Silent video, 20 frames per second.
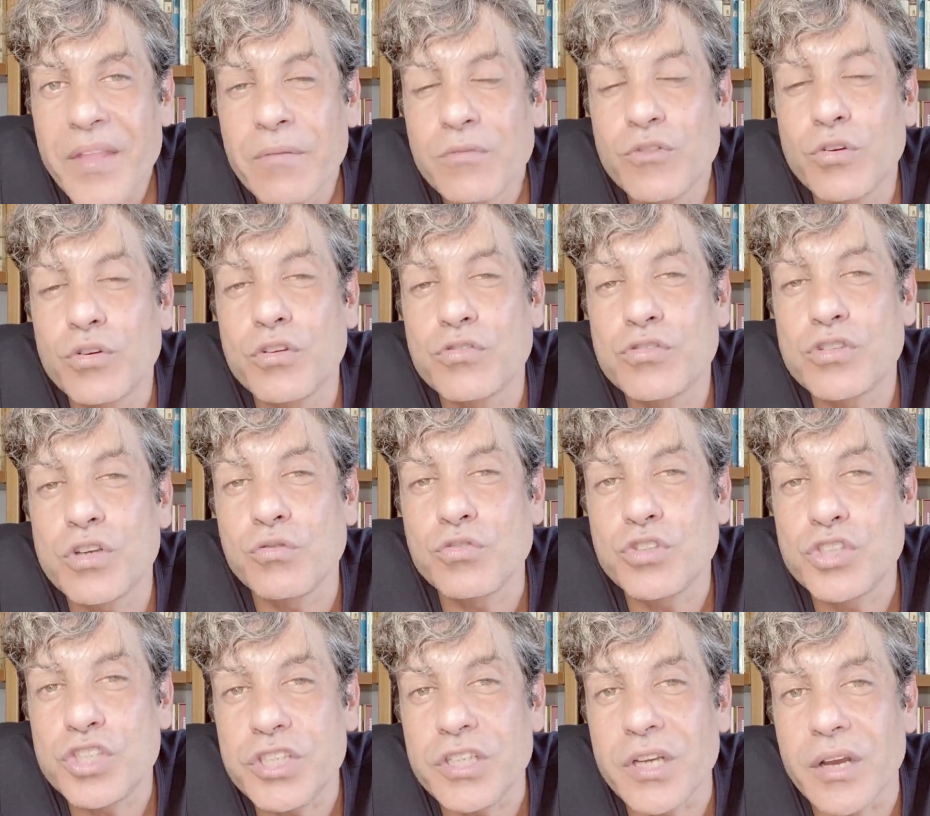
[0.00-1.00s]
do que o seu
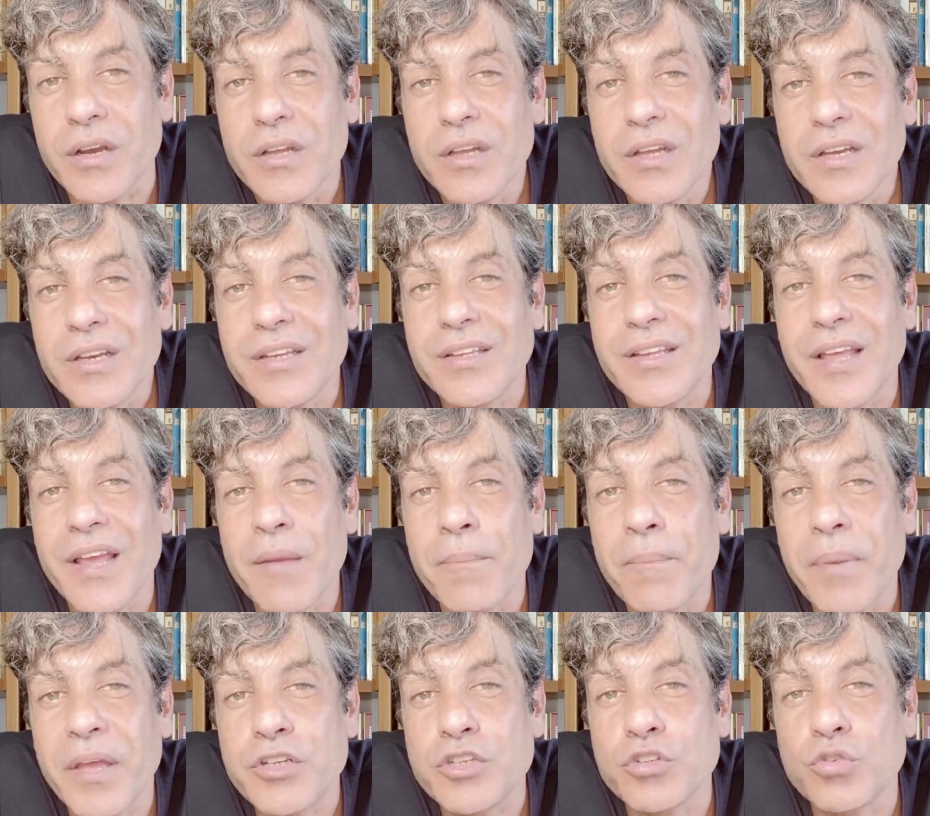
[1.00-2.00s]
dia, que de
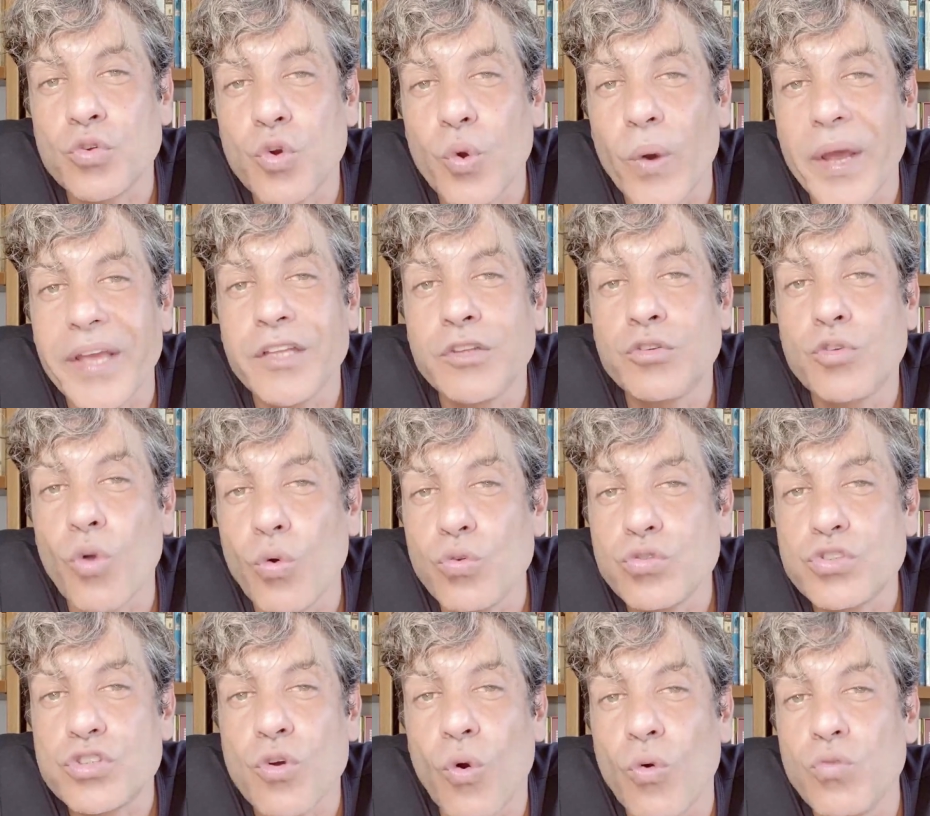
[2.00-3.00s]
repente durou aí
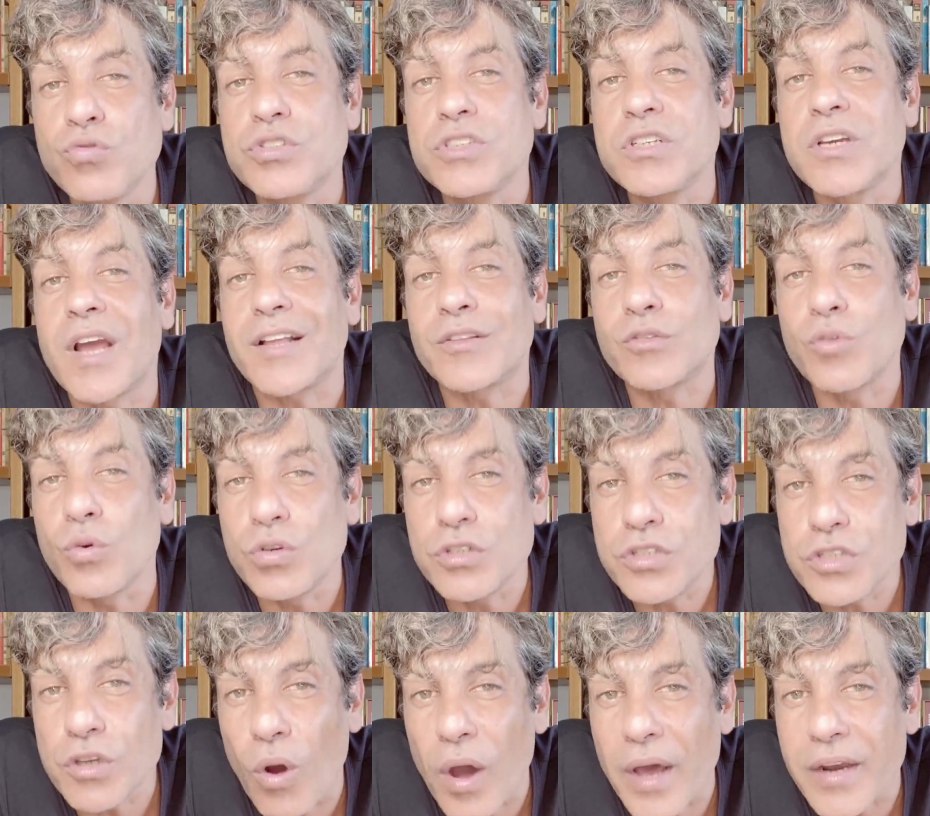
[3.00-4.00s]
12, 11,
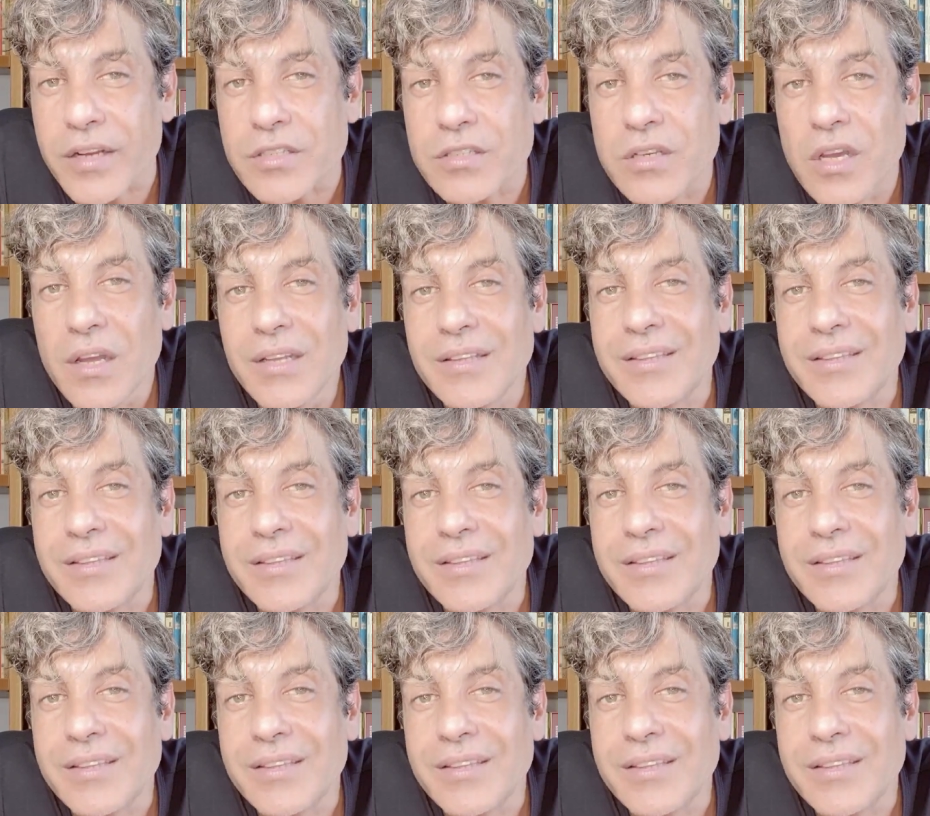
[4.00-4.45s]
14 horas,